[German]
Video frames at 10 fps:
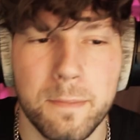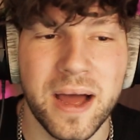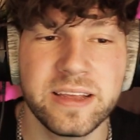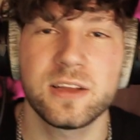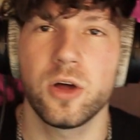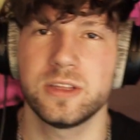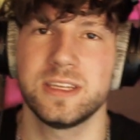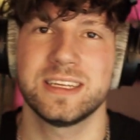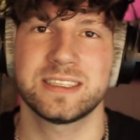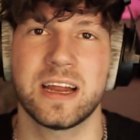manche Leute,
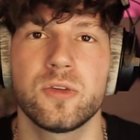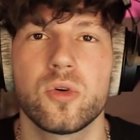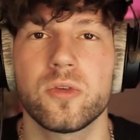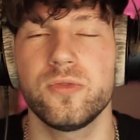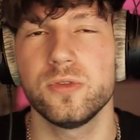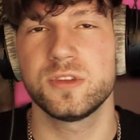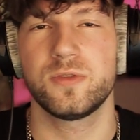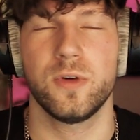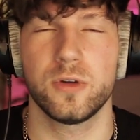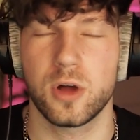die das angucken, fühlen sich
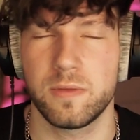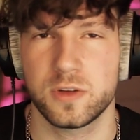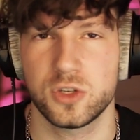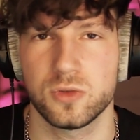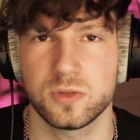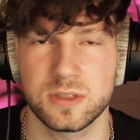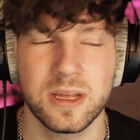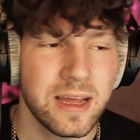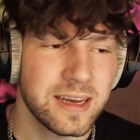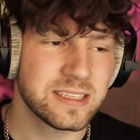vor den Kopf gestoßen.
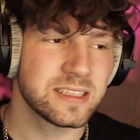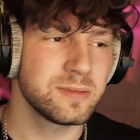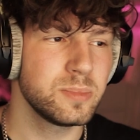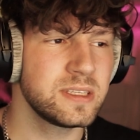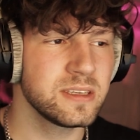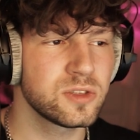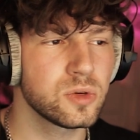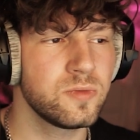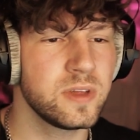Das ist ein bisschen so